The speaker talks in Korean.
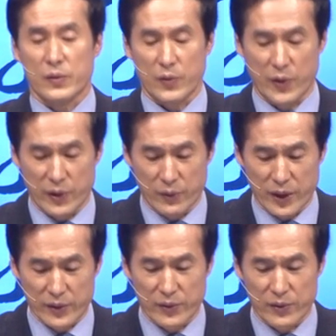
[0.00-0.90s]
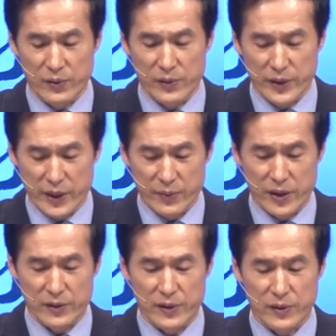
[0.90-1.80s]
교회를 와도
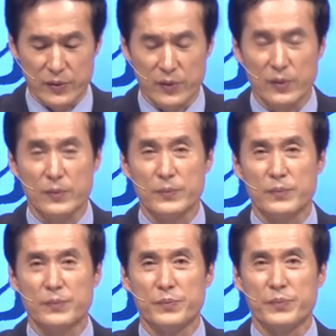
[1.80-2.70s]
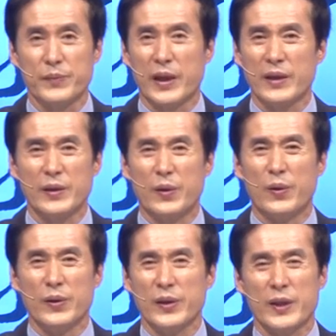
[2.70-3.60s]
예배를 드려도 내
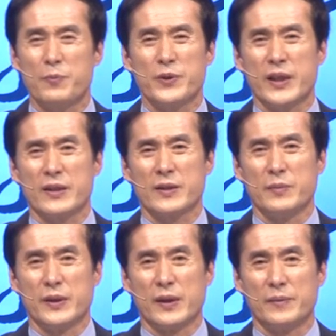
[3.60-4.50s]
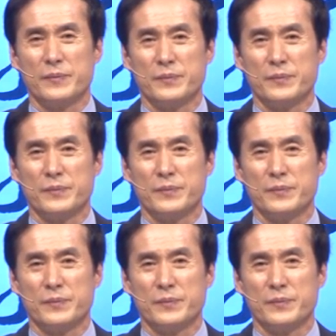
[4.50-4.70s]
영혼은 기쁘지 않습니다.